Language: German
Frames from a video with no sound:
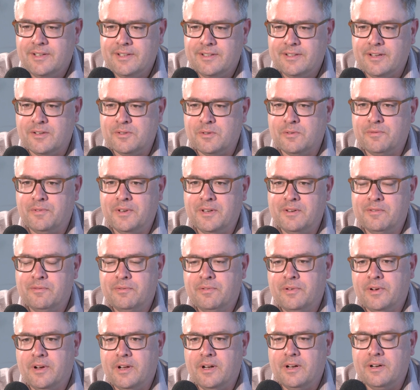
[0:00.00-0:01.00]
dass auf jeden
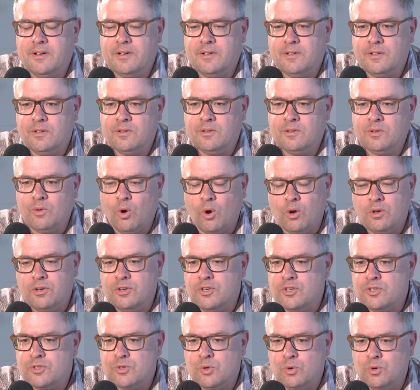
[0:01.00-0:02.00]
Fall
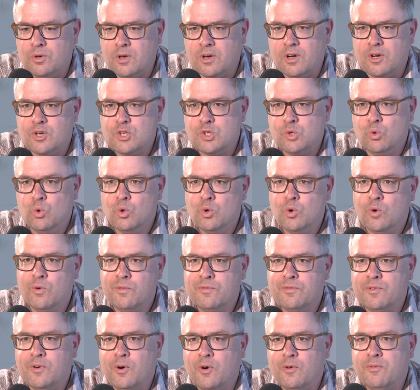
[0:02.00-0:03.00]
deutlich schönerer
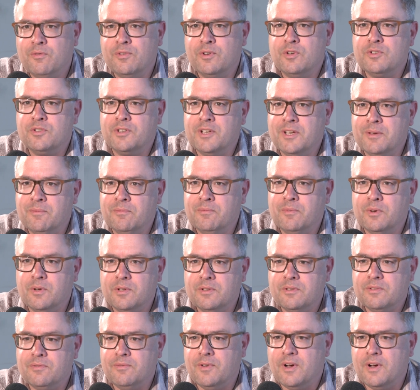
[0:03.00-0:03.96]
Schulhof hoffentlich geben wird,